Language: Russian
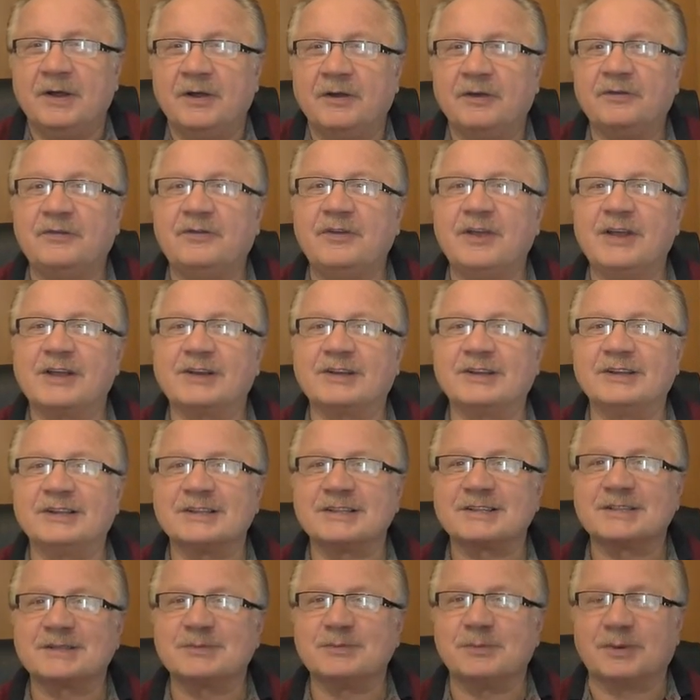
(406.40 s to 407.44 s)
верно,
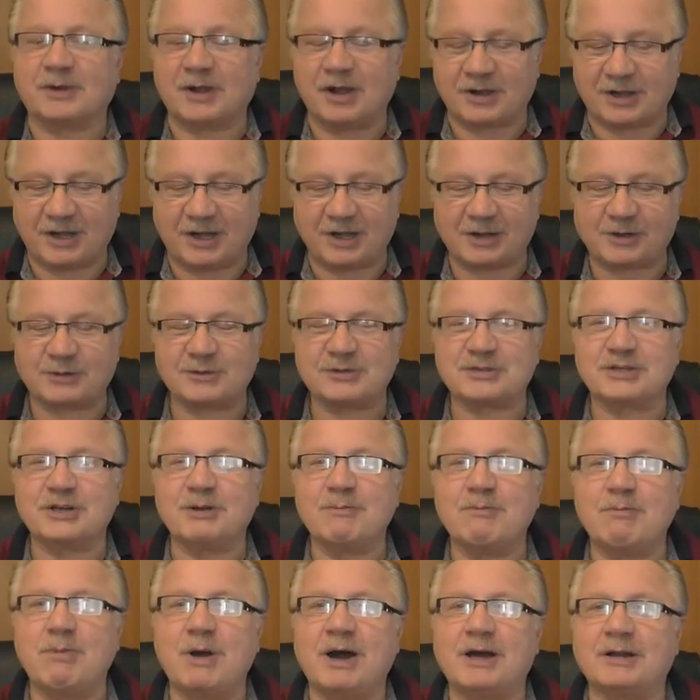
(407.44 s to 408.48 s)
как хороший
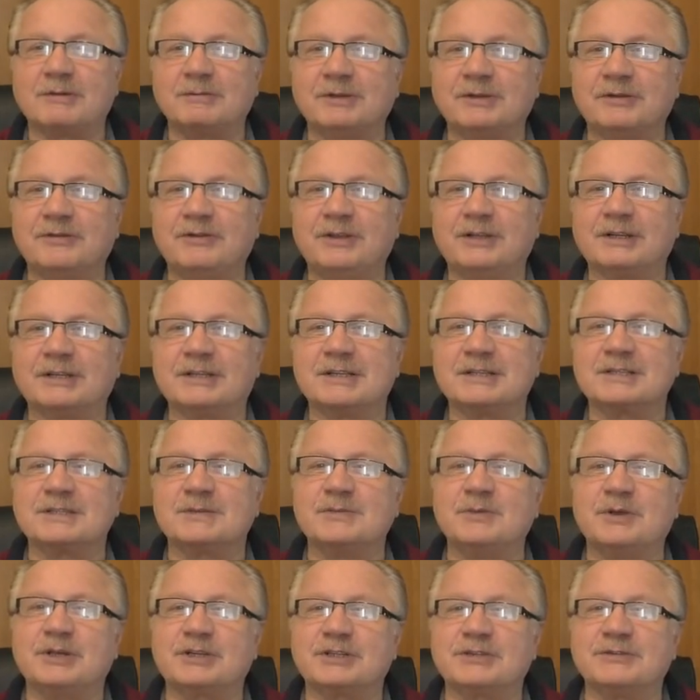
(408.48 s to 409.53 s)
бармен, верно
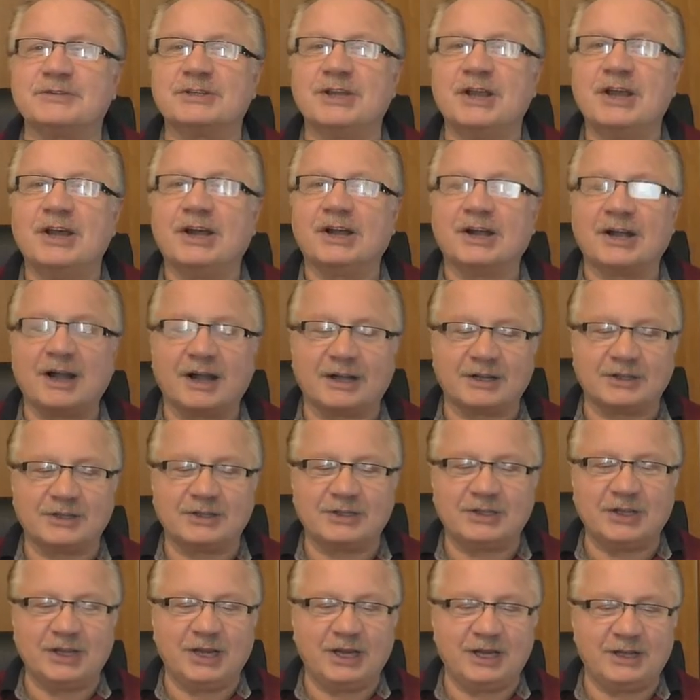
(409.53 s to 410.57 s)
смешивать
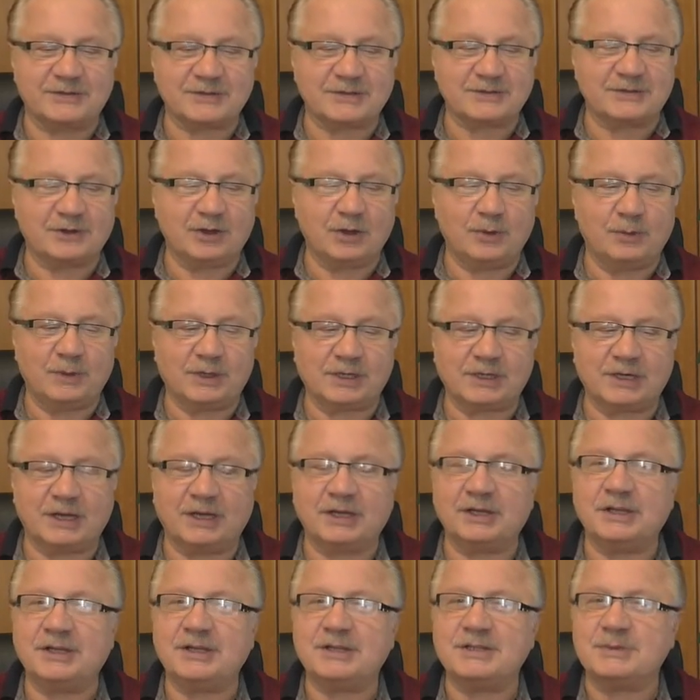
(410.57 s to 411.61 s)
коктейли в своем
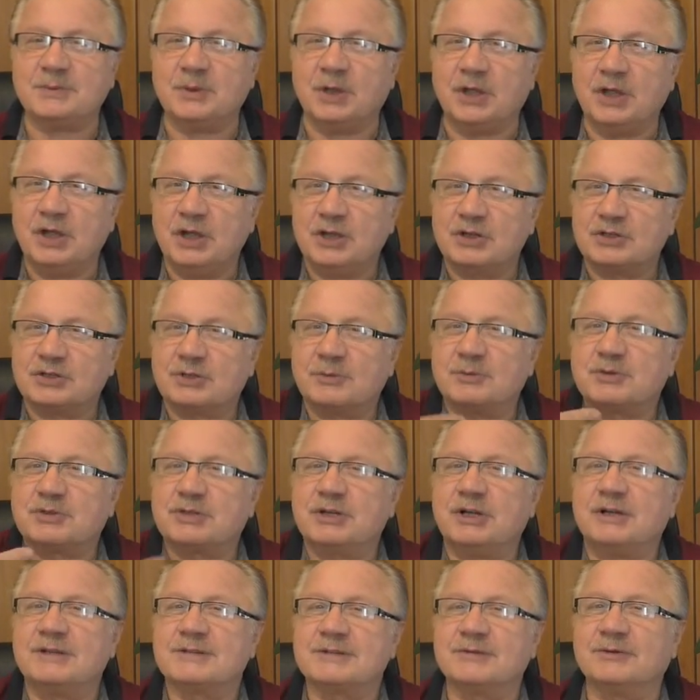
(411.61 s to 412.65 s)
организме, чтобы
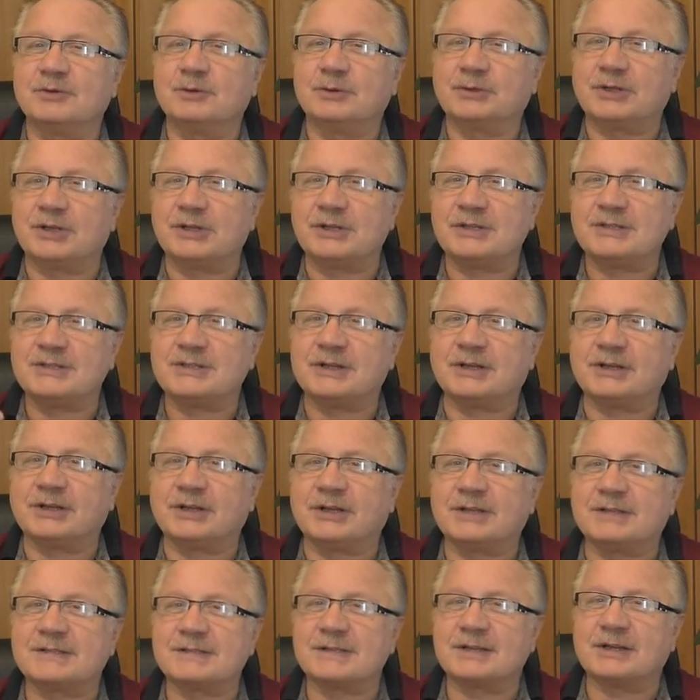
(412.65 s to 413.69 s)
железы внутренней
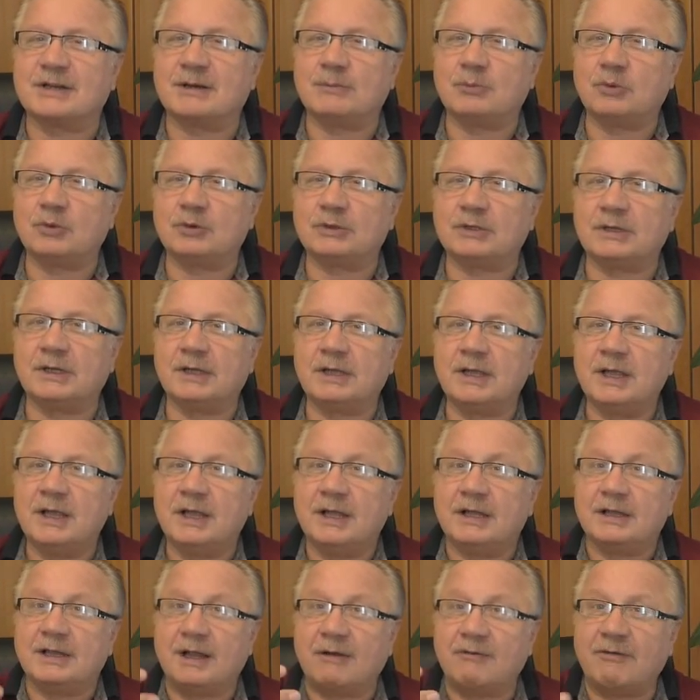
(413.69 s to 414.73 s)
секреции работали
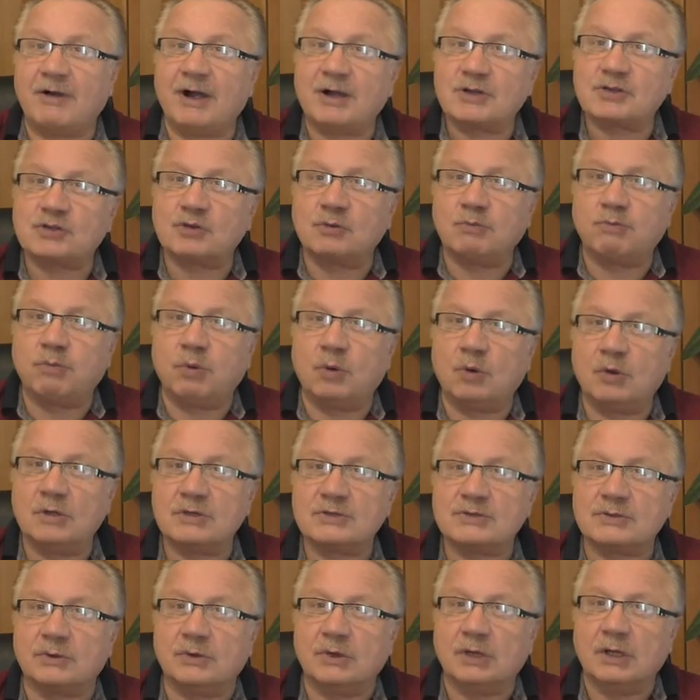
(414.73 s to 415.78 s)
на вашу
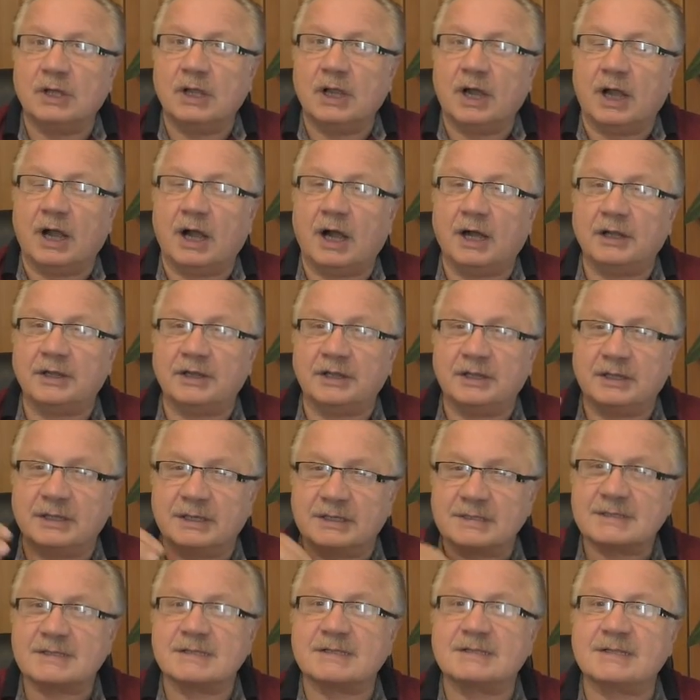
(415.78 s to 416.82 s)
пользу, а не
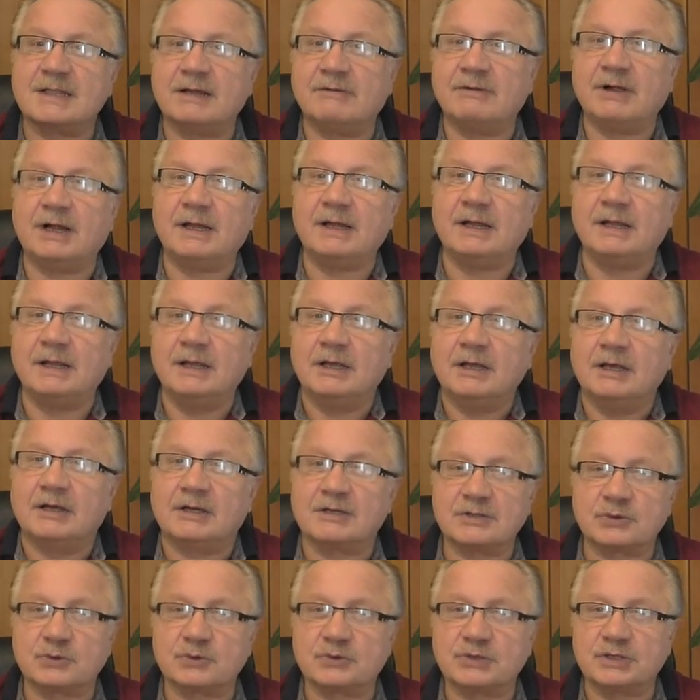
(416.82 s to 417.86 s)
создавали
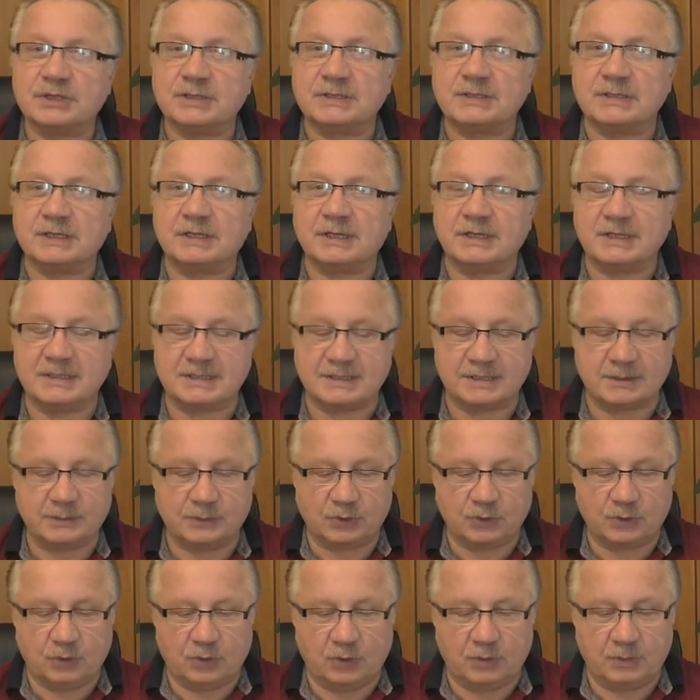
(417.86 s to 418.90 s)
разрушительные
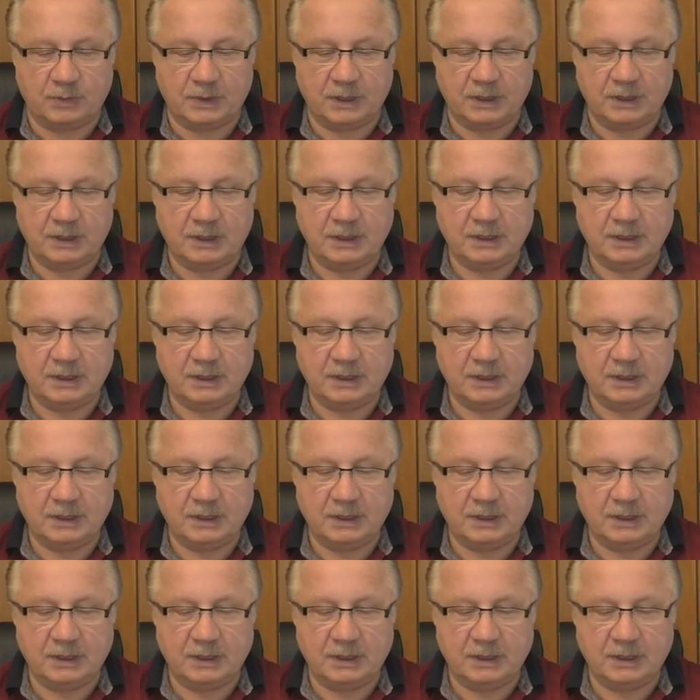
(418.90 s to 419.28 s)
симптомы.